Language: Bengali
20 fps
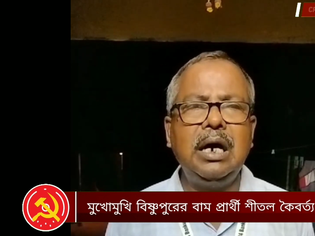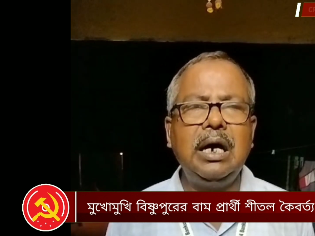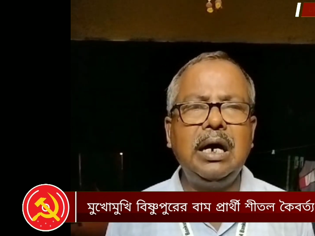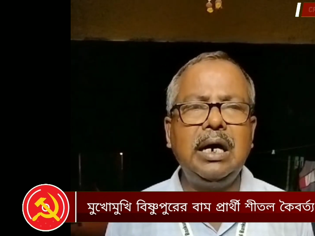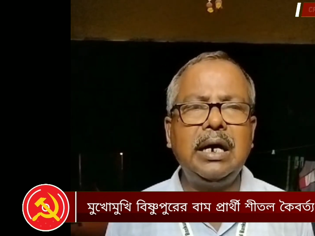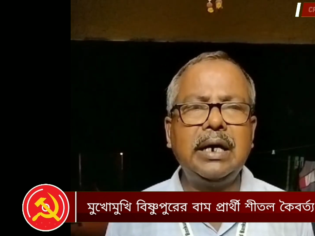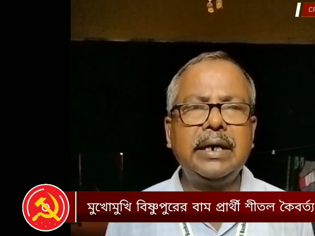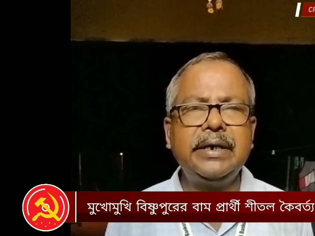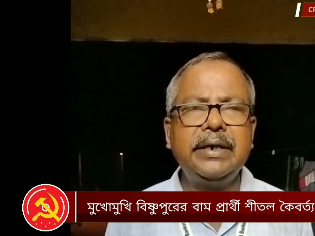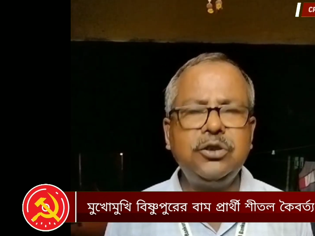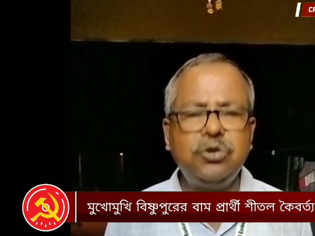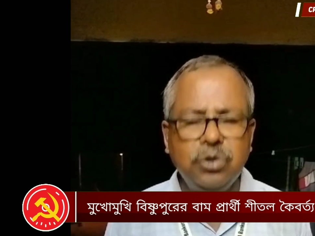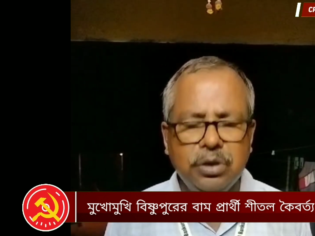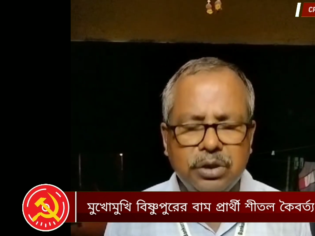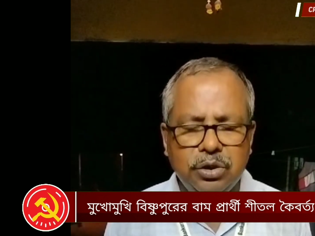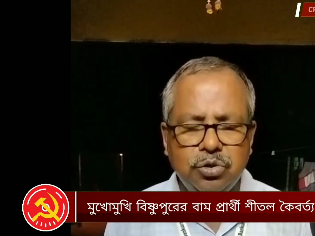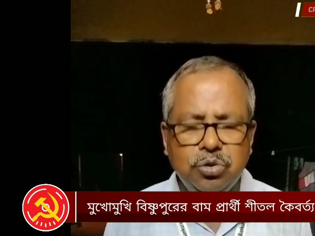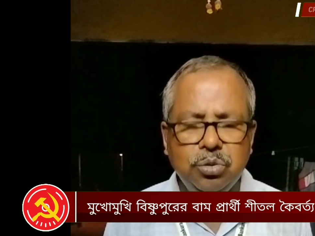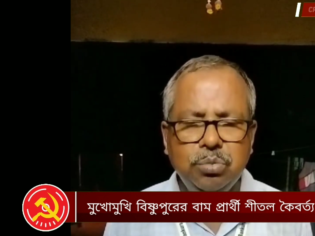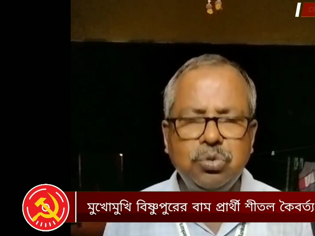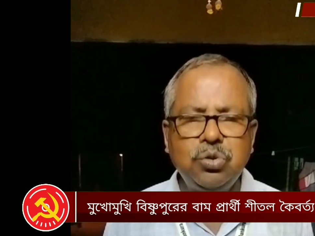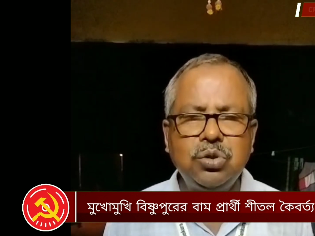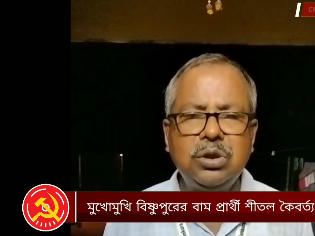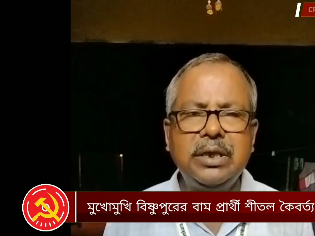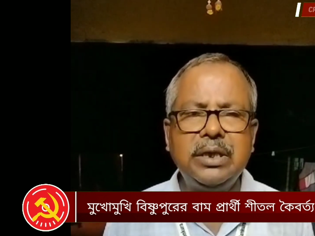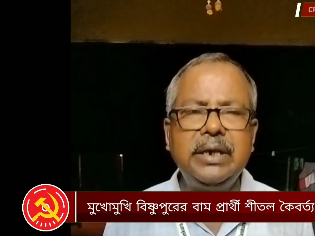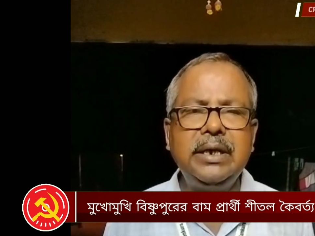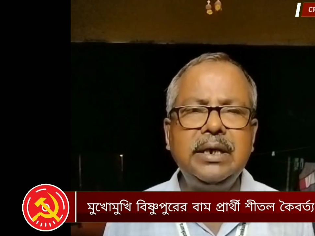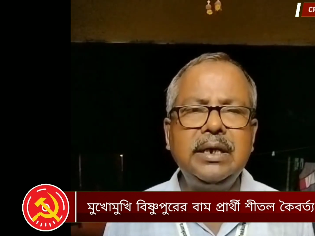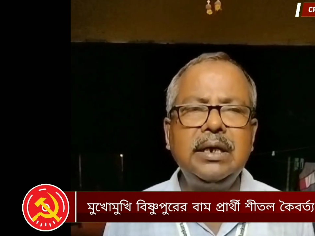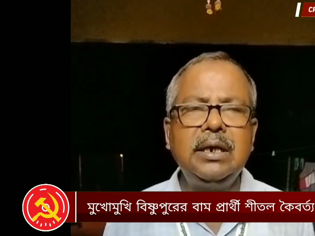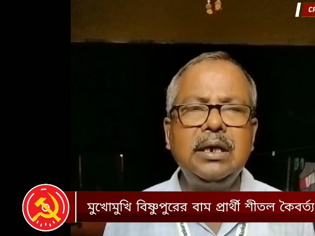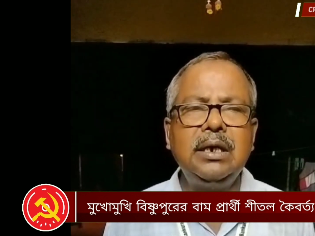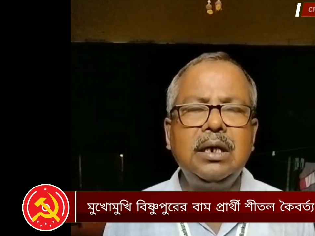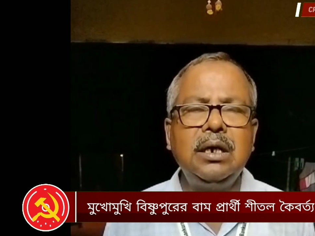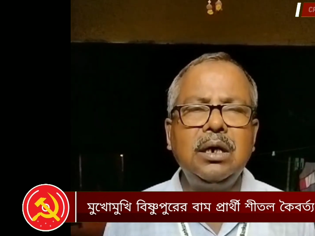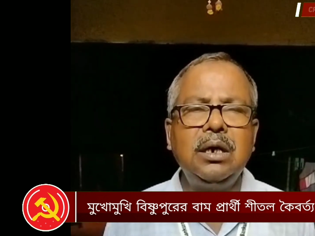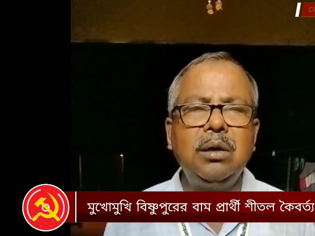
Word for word: কিছু কিছু বুথে বা